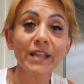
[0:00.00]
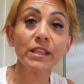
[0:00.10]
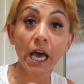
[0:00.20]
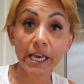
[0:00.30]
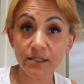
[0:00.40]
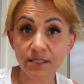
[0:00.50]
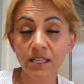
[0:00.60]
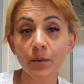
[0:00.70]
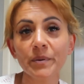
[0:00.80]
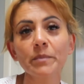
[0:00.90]
ben de
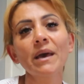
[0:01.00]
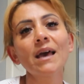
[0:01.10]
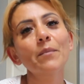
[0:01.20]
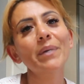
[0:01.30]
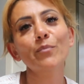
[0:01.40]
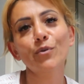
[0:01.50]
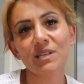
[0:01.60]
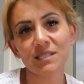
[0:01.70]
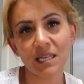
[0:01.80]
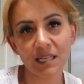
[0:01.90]
aynısını yapayım. Ben
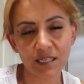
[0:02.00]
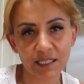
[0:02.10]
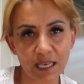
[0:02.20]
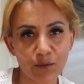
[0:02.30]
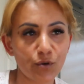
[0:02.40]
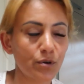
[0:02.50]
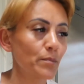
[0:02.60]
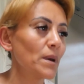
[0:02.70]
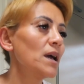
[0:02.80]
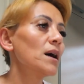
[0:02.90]
böyle şeyleri sevmiyorum.